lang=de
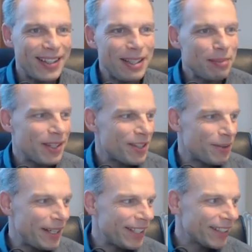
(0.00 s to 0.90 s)
liebe
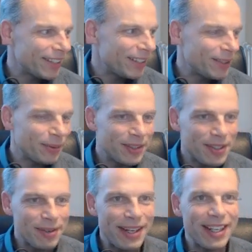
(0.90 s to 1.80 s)
Traderinnen und
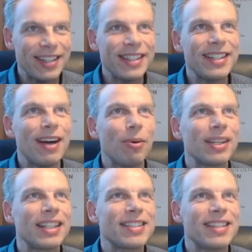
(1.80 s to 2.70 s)
Trader, die hier auch
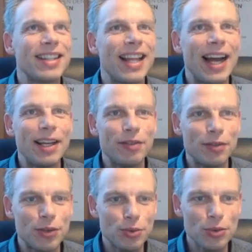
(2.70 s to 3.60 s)
jetzt live
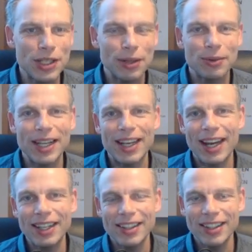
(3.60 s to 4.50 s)
zuschauen und alle
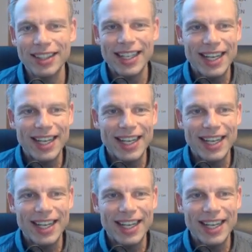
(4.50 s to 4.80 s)
anderen,